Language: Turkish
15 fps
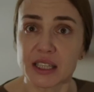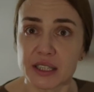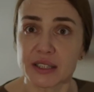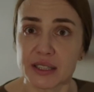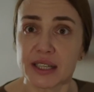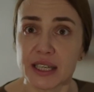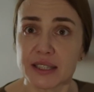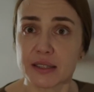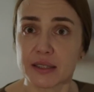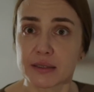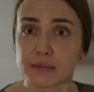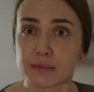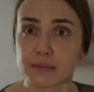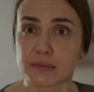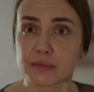girdiniz,
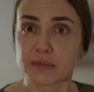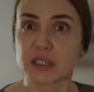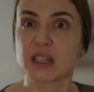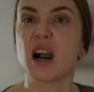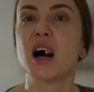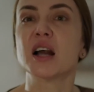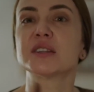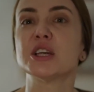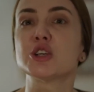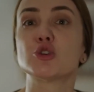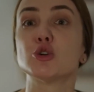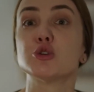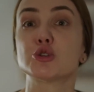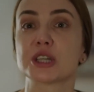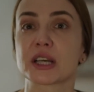kardeş
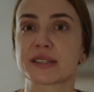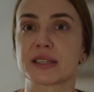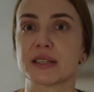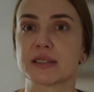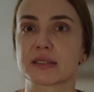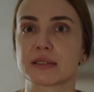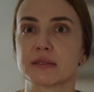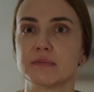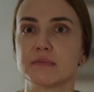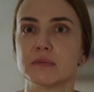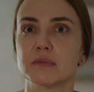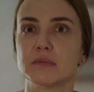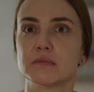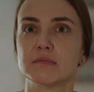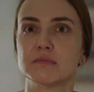olacaksınız.
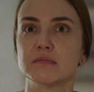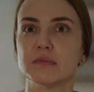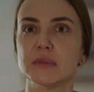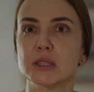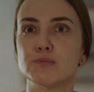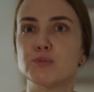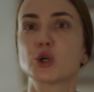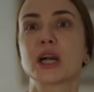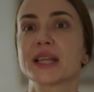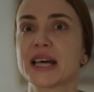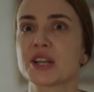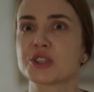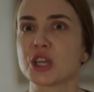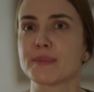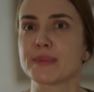Bu
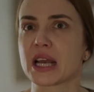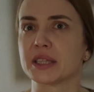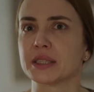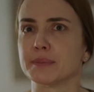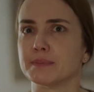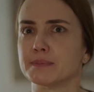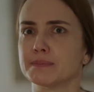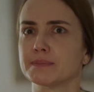kadar Cemre Hanım.